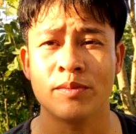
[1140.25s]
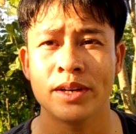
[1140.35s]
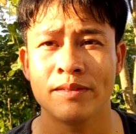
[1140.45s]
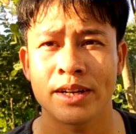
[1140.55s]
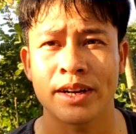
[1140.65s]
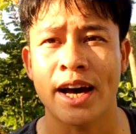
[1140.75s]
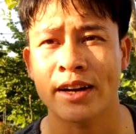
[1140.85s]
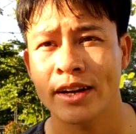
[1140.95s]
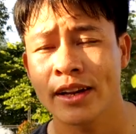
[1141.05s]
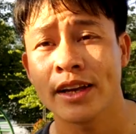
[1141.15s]
mới mà đạt
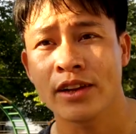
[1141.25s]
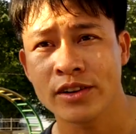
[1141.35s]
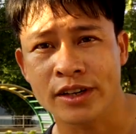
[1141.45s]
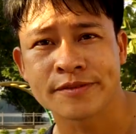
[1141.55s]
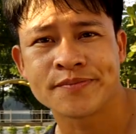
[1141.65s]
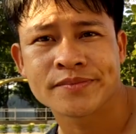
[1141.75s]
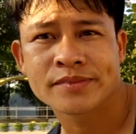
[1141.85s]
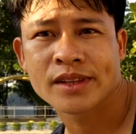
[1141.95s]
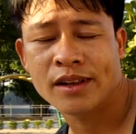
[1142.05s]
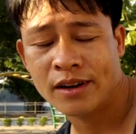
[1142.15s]
đến cái đỉnh nó được.
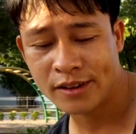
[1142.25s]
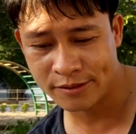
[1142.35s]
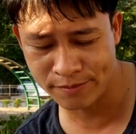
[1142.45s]
Đó.